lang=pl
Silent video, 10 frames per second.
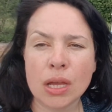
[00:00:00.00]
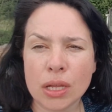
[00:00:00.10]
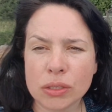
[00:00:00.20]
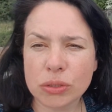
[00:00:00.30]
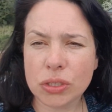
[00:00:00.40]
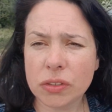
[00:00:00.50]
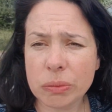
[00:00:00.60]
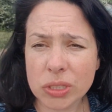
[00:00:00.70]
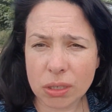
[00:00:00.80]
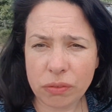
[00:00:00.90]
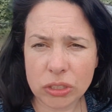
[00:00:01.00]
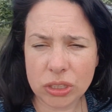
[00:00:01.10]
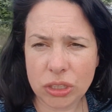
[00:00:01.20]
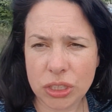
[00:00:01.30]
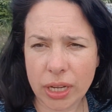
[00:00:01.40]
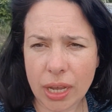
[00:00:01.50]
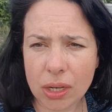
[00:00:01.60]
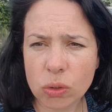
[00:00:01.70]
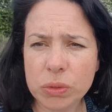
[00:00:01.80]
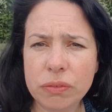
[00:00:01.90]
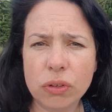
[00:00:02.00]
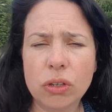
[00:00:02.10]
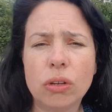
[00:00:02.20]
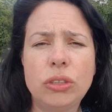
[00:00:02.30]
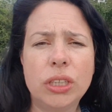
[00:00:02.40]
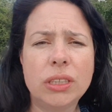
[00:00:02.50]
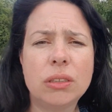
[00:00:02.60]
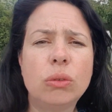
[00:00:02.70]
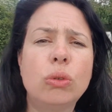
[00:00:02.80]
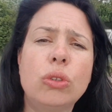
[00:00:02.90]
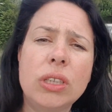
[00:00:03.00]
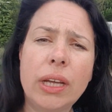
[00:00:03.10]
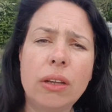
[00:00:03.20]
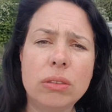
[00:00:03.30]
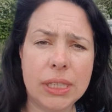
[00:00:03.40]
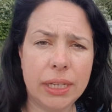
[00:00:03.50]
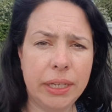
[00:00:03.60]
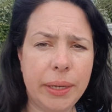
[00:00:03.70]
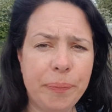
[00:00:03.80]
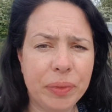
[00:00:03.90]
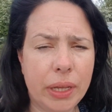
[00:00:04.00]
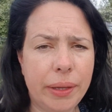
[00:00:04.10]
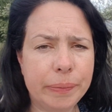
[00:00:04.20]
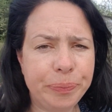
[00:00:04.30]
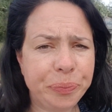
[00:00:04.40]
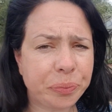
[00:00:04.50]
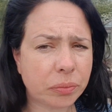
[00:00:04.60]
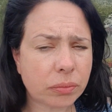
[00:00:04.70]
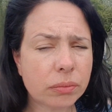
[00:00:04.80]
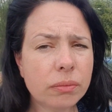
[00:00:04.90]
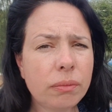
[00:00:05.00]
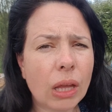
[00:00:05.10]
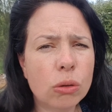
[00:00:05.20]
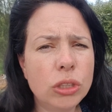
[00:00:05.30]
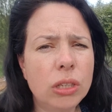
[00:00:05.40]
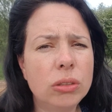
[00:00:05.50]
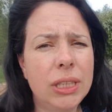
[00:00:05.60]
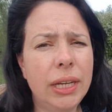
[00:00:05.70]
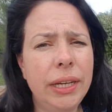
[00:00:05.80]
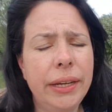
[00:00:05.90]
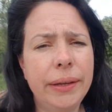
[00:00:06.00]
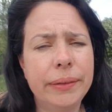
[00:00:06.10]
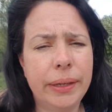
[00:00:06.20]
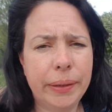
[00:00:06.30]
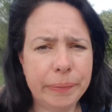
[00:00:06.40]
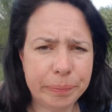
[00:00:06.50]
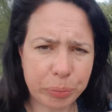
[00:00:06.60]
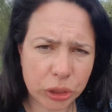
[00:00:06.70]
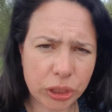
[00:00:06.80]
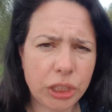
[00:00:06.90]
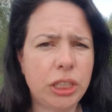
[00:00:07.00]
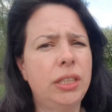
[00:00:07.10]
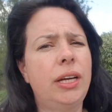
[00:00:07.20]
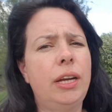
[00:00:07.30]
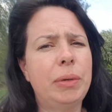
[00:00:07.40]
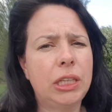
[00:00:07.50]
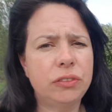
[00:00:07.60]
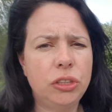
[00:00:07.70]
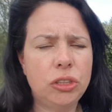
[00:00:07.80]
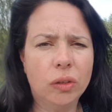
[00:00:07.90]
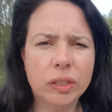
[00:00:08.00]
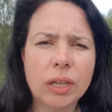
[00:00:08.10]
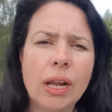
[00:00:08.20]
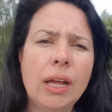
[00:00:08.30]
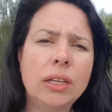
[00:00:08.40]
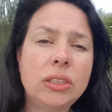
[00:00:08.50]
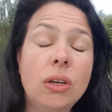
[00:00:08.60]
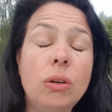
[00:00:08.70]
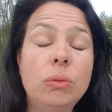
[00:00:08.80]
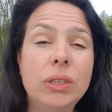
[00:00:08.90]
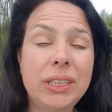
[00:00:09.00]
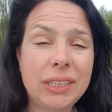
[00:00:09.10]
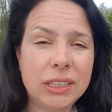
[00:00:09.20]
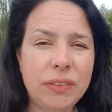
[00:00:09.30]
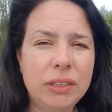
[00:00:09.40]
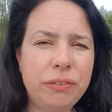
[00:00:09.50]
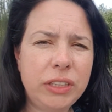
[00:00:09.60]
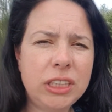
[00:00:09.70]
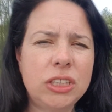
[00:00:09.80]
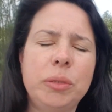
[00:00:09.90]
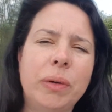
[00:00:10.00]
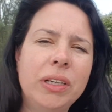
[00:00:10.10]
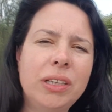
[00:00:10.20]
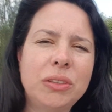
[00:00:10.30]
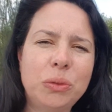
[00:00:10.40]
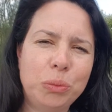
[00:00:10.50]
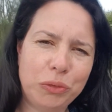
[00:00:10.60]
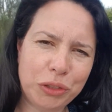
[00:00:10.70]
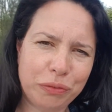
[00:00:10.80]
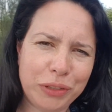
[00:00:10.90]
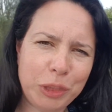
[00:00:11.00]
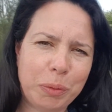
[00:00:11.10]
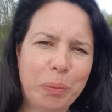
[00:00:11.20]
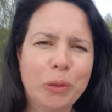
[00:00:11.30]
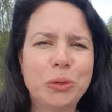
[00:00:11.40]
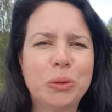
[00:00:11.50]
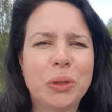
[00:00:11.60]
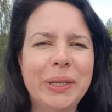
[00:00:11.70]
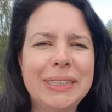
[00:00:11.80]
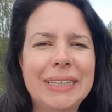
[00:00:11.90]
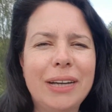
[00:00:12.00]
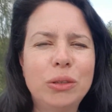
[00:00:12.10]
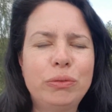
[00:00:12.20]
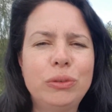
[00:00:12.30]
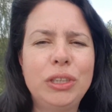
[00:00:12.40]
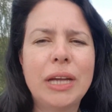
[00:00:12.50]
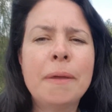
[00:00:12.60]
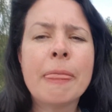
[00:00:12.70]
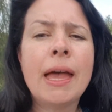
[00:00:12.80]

Słuchajcie, nie wiem czy zauważyliście, ale u mnie w ogrodzie są różne rodzaje um, różne rodzaje um, przykrycia na rabatach wzniesionych. Są, jest tak zwany flis, czyli po angielsku mówi się flis, po polsku to jest agrowłóknina,